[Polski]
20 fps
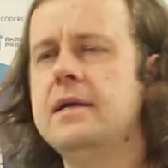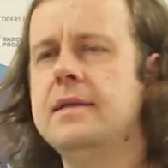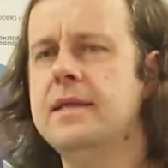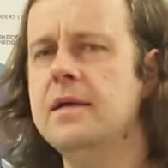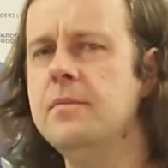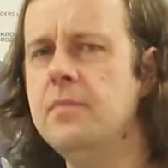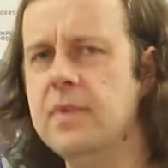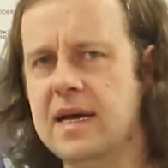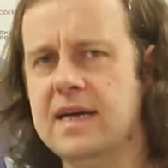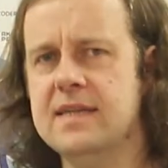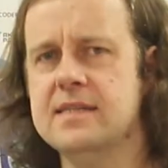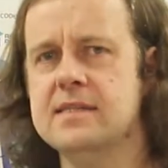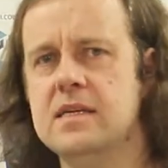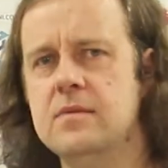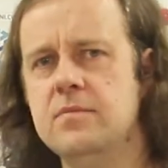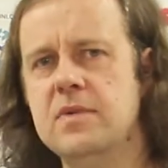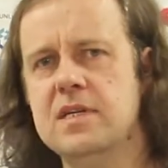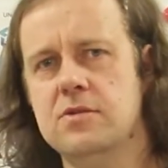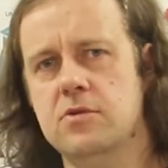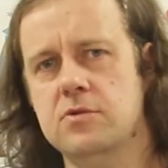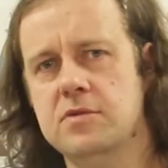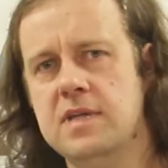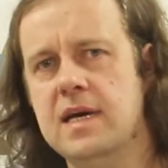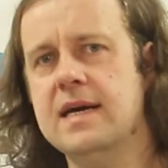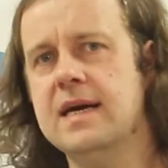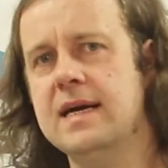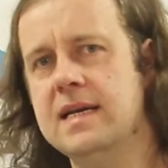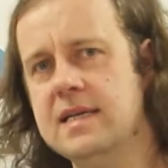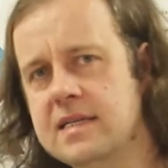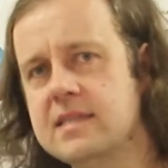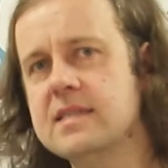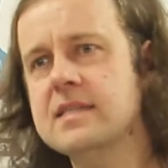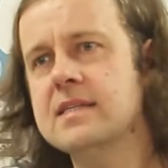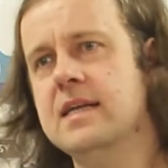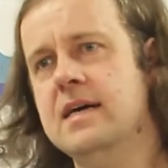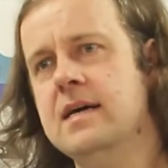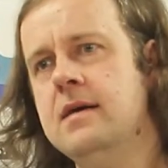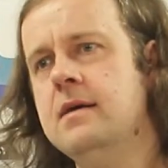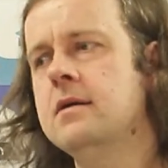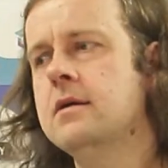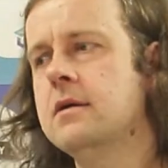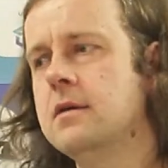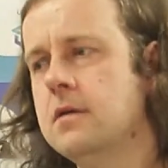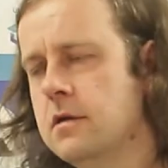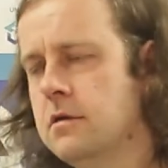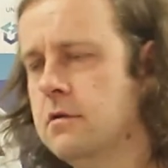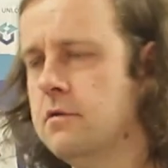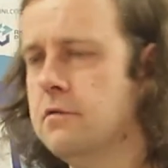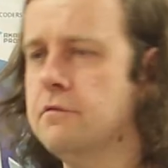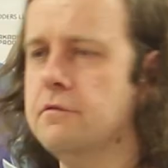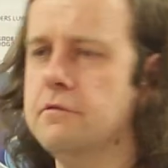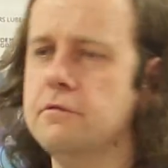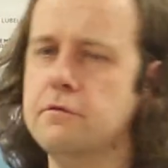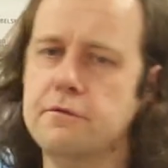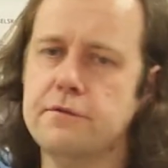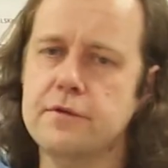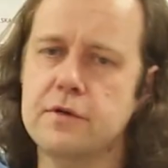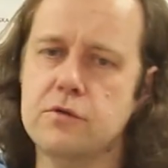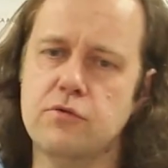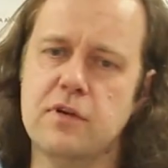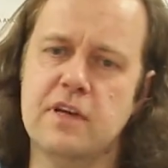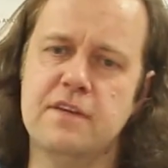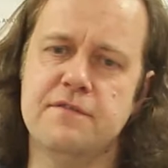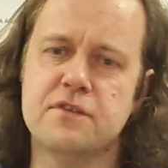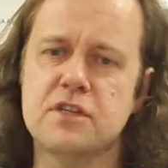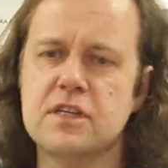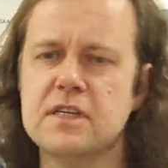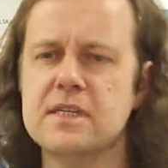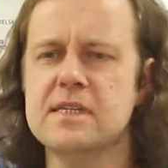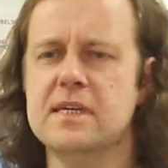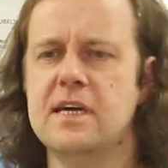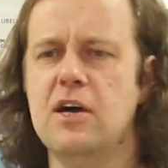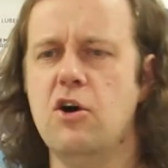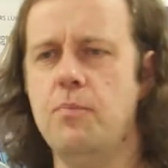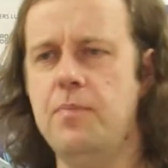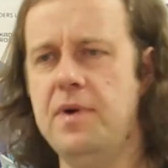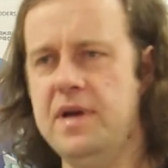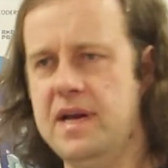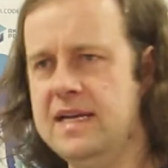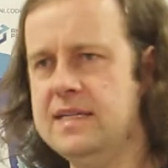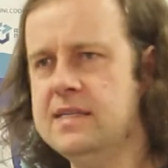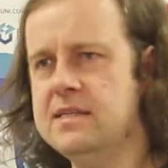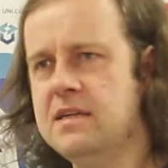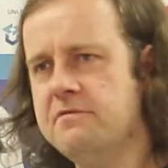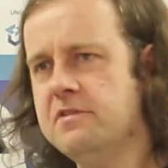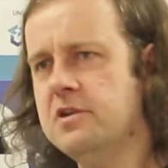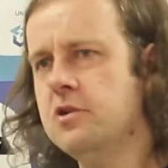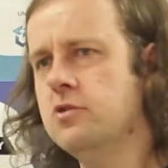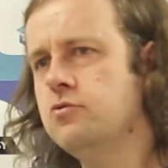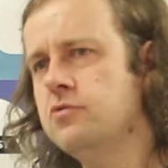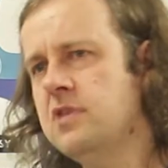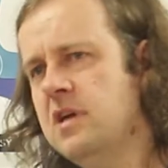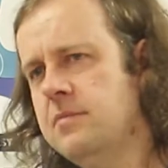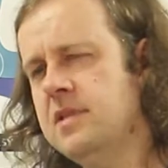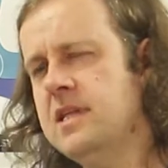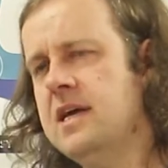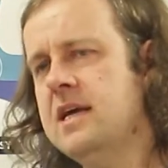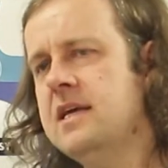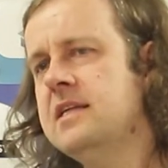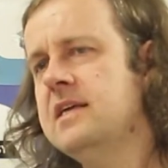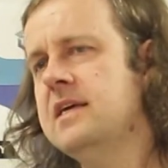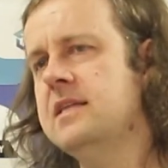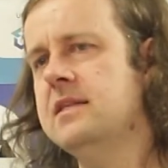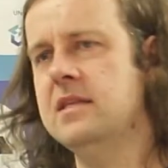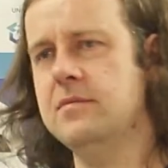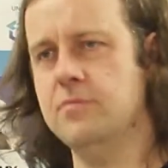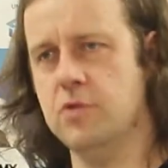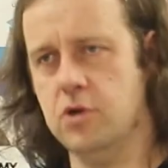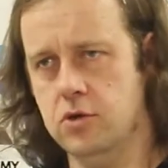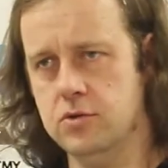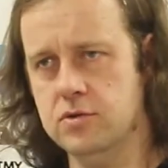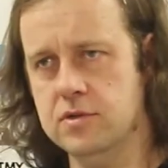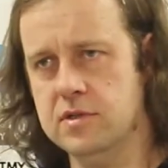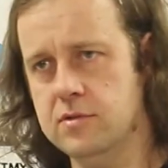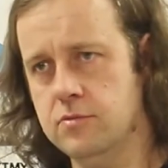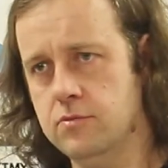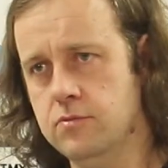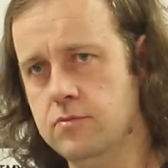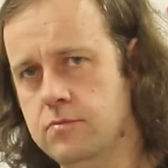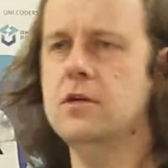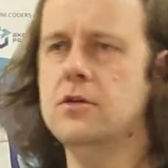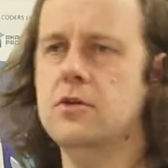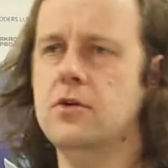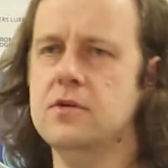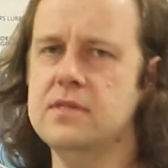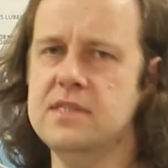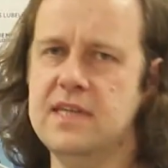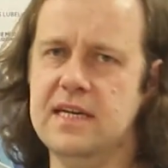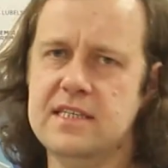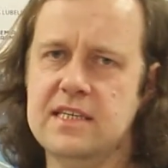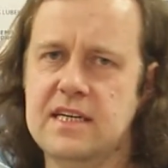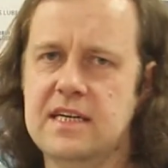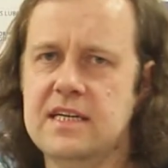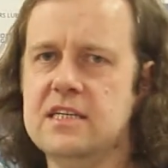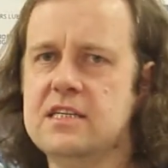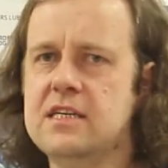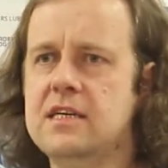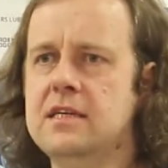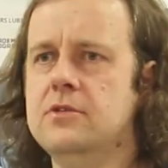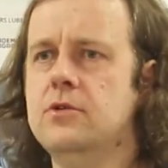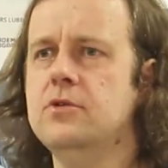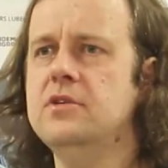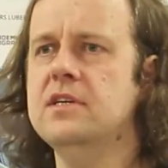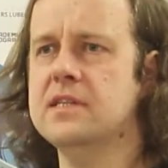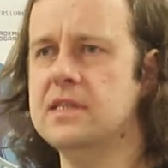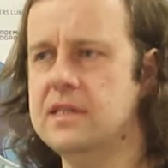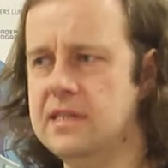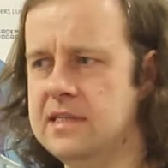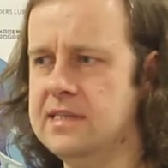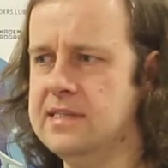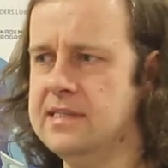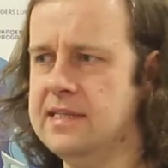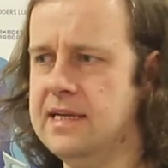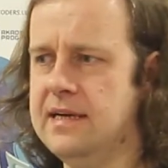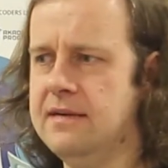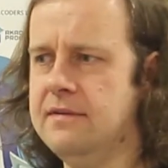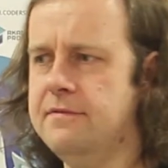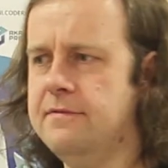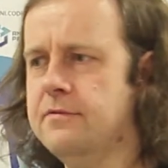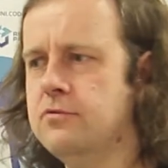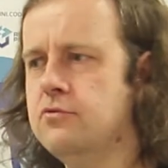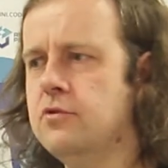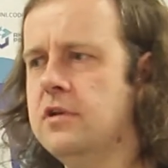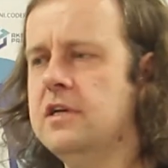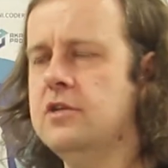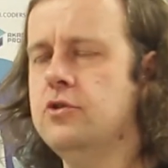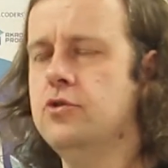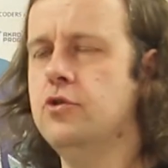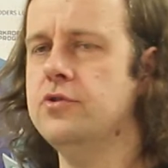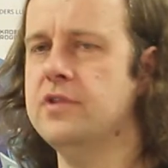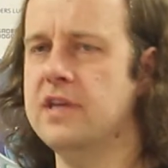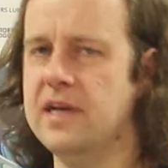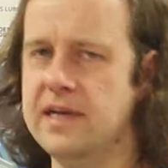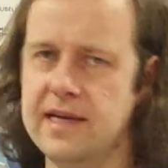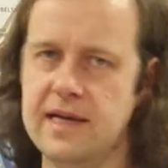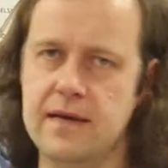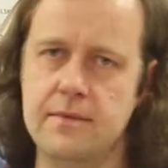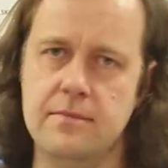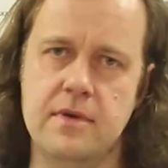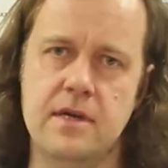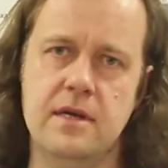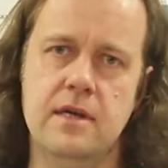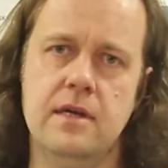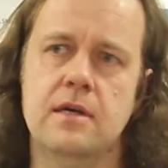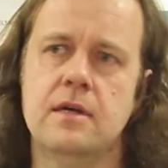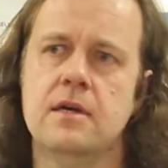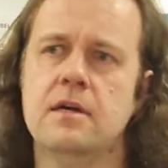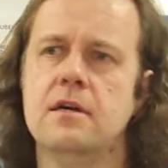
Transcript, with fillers: Tym razem jest to taka lista, w której wszystkie operacje wykonujemy na jej jednym końcu. To oznacza, że to jest lista, w której dodajemy,